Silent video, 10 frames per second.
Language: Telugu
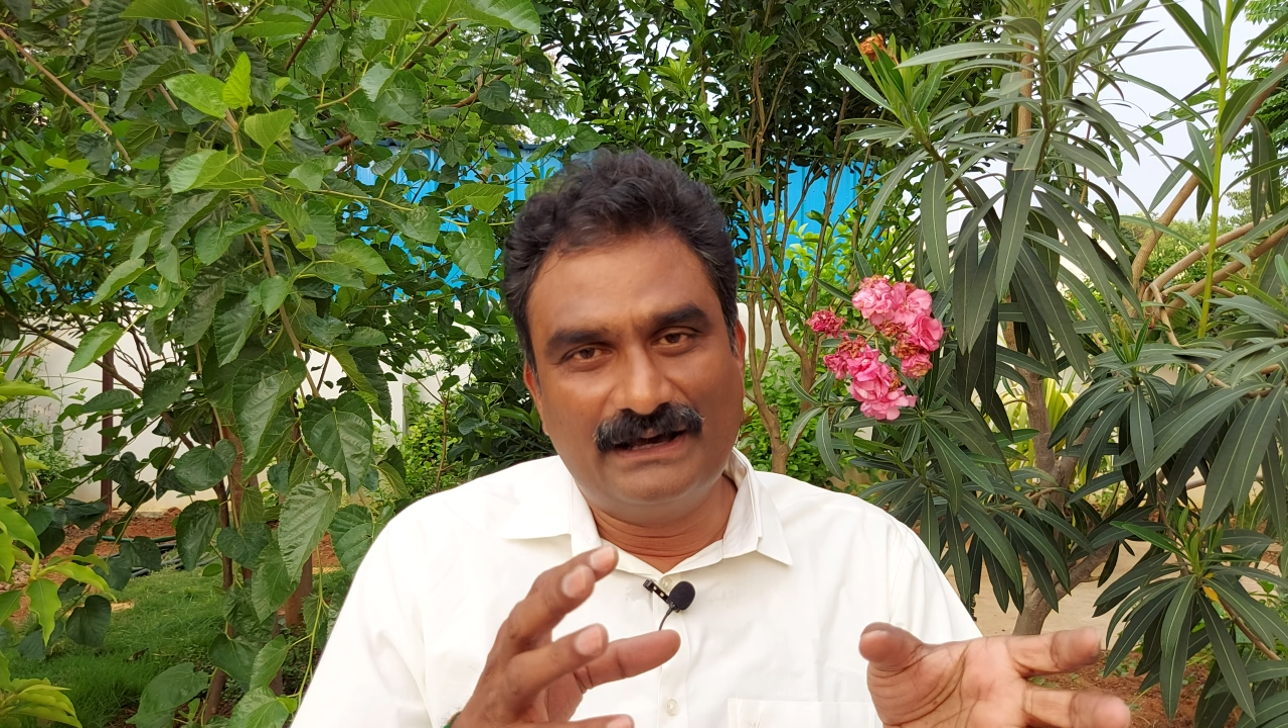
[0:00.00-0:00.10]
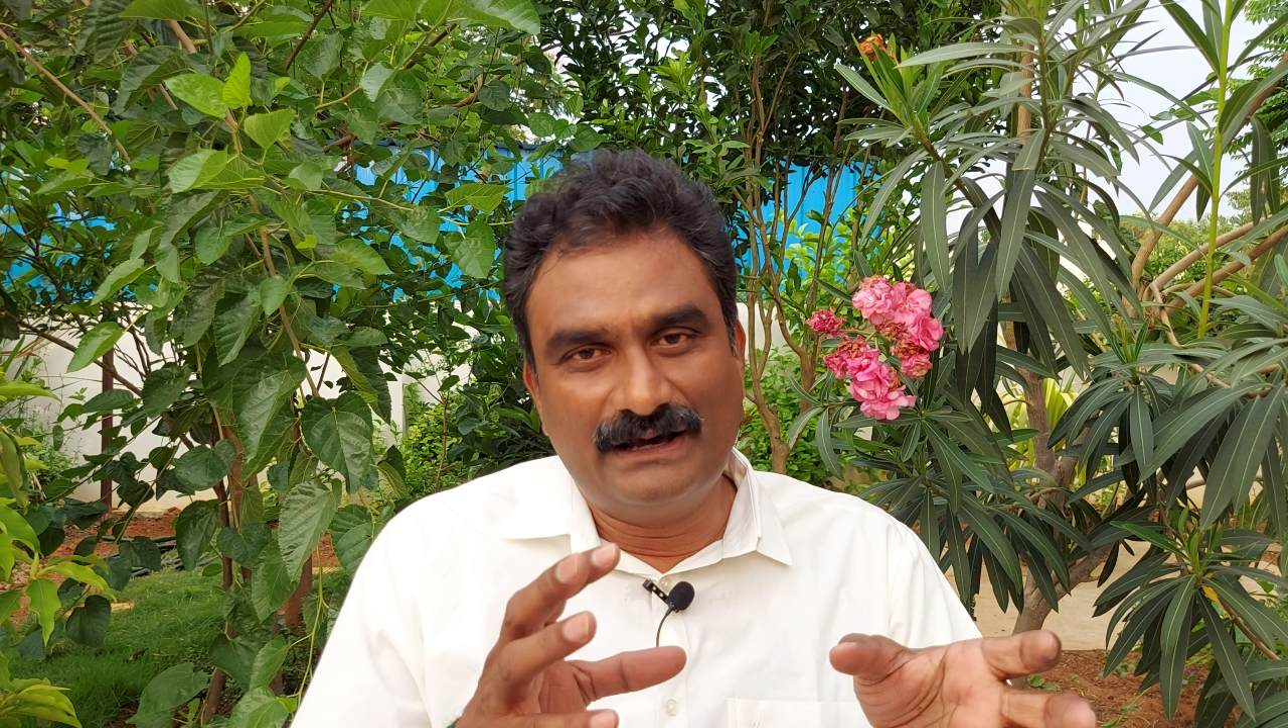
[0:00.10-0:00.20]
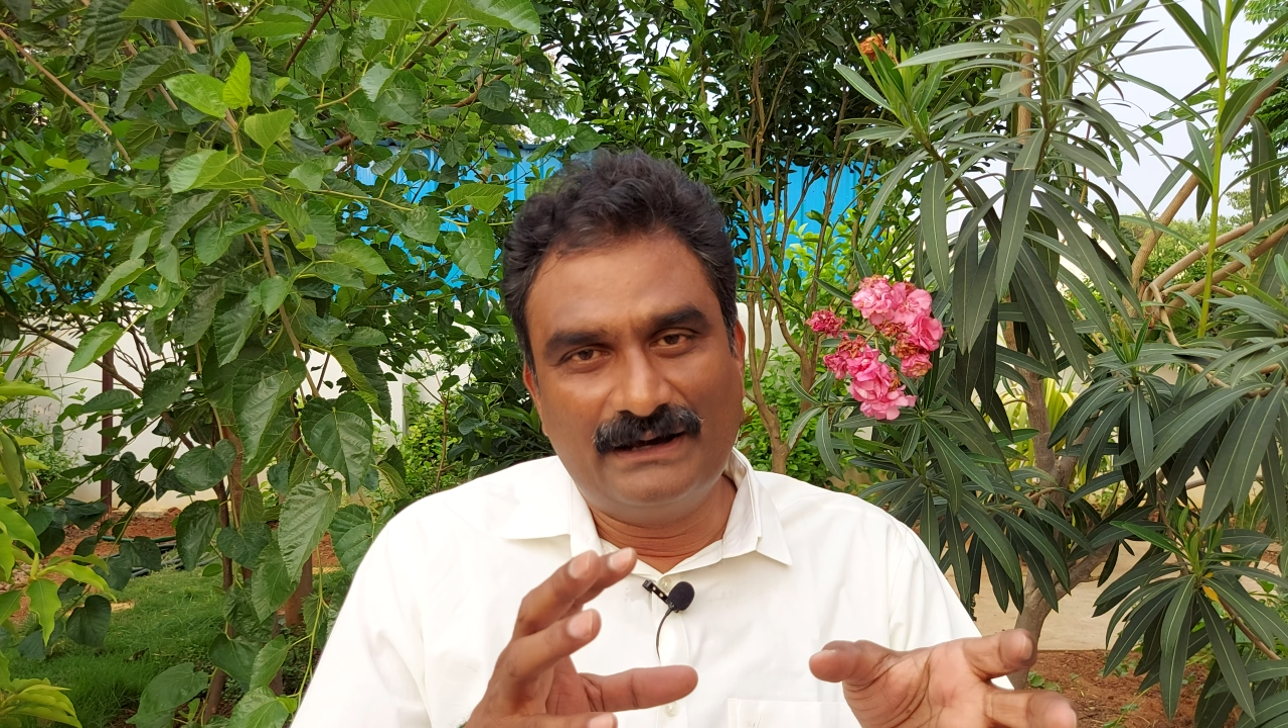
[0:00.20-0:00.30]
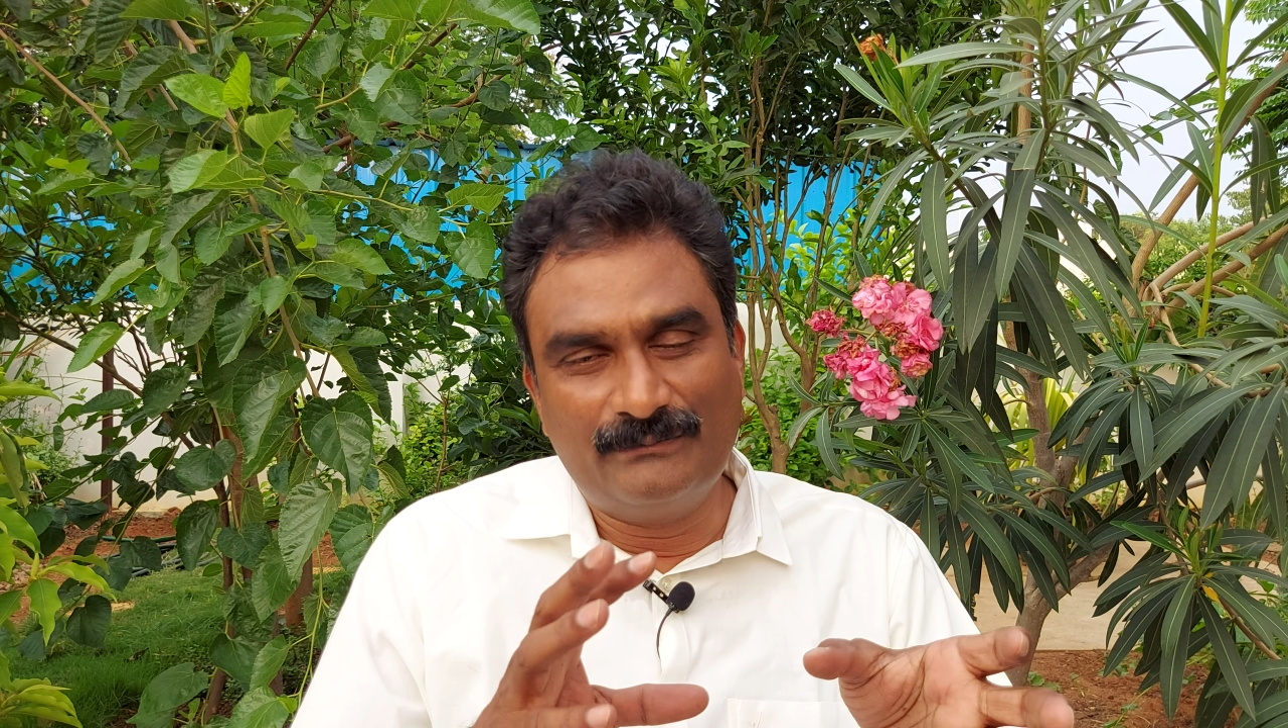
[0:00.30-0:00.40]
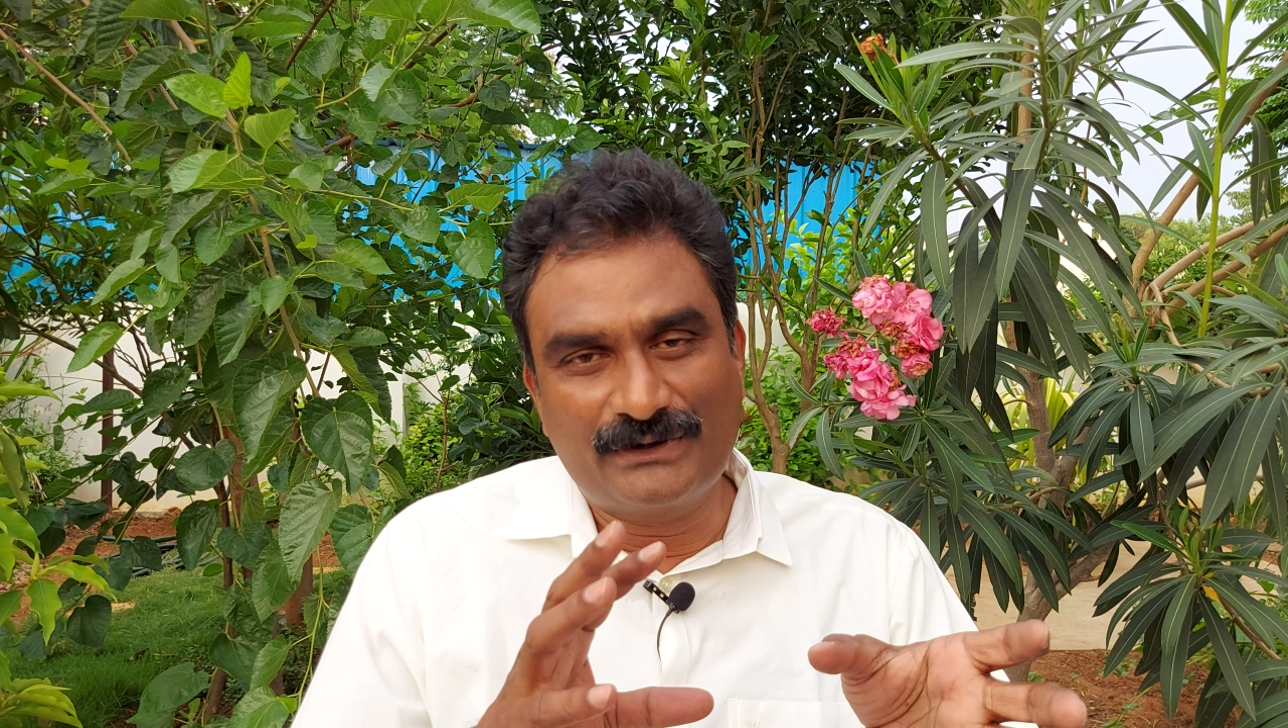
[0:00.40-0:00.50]
ఆ
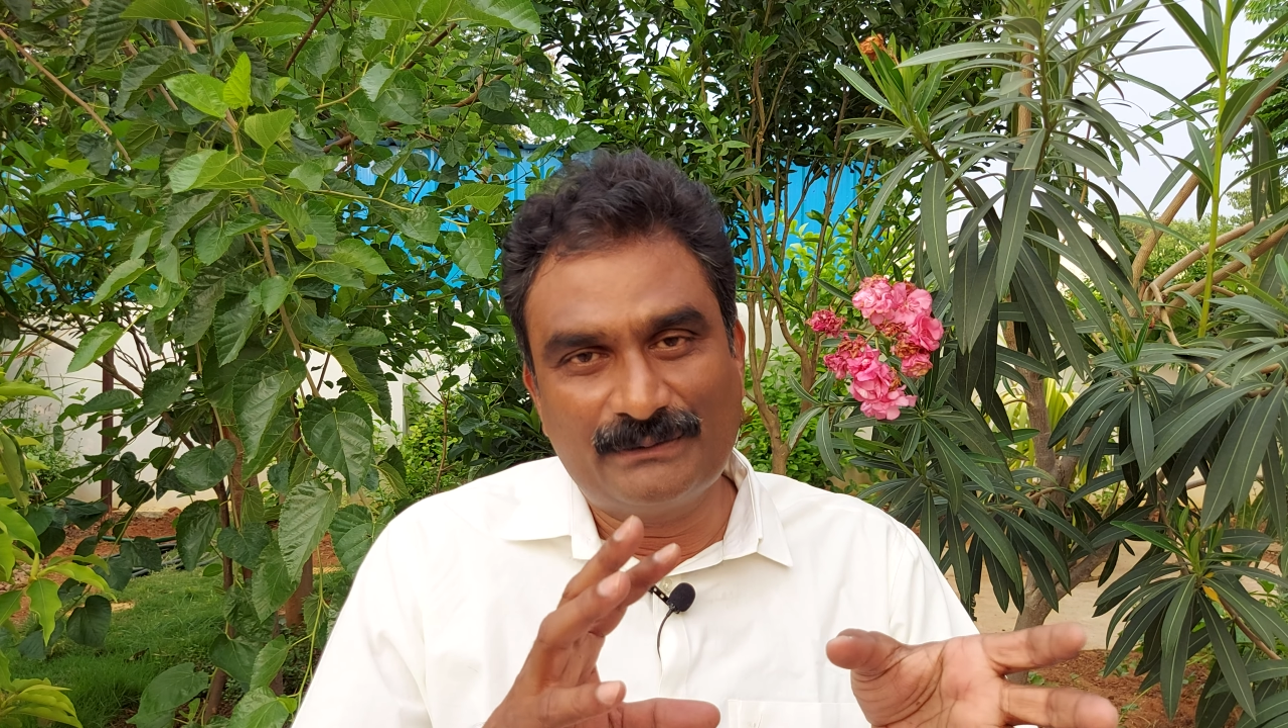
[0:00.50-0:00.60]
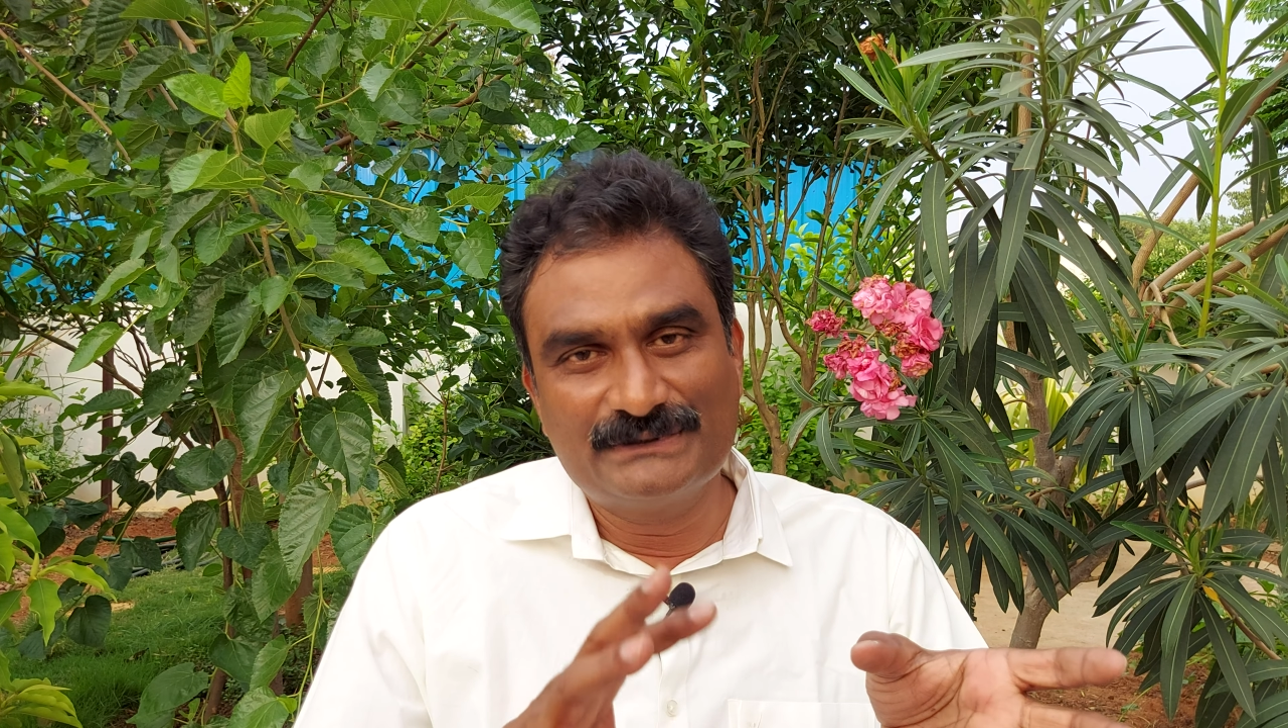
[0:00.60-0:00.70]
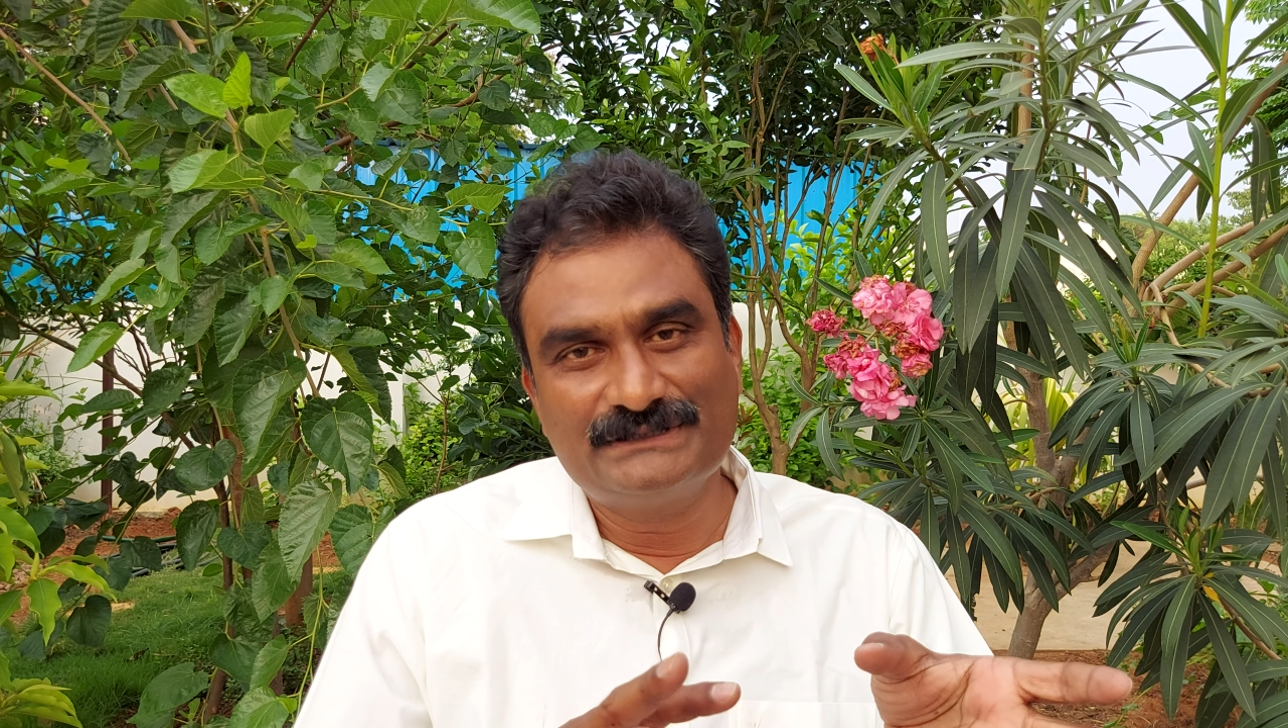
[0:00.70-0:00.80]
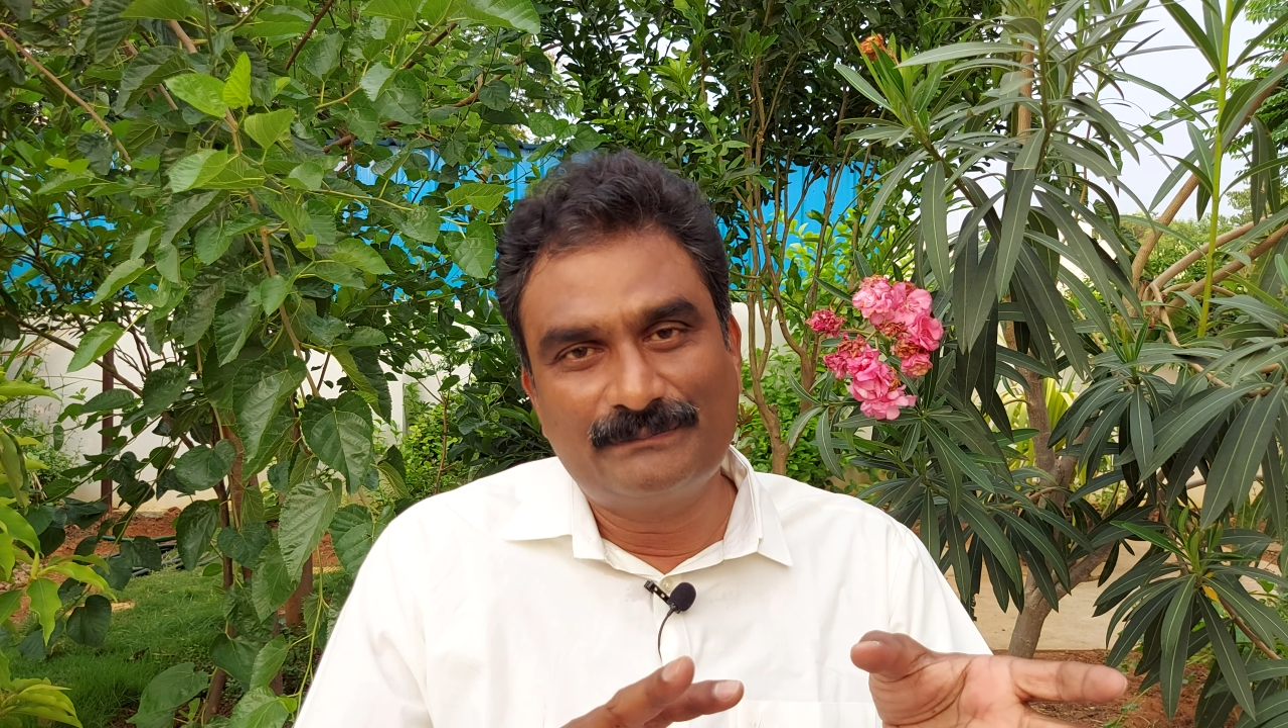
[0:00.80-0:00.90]
ముఖ్యమంత్రి